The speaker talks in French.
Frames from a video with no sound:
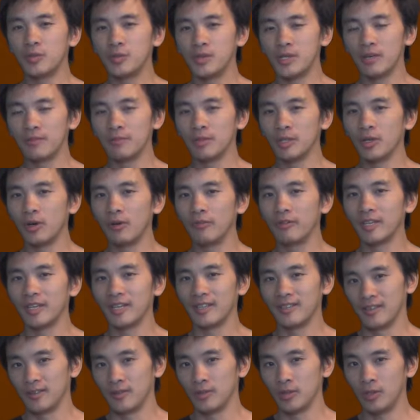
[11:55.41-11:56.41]
tout ça maintenant avec
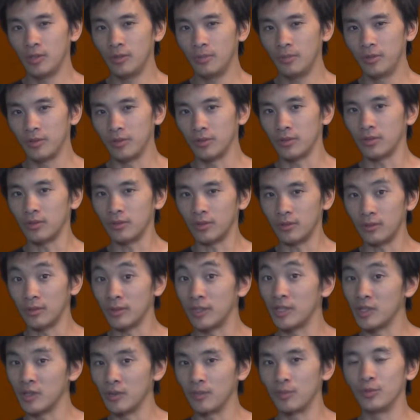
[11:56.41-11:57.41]
un exemple, euh,
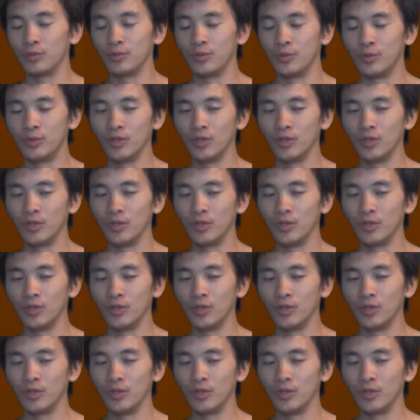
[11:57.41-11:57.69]
l'exemple du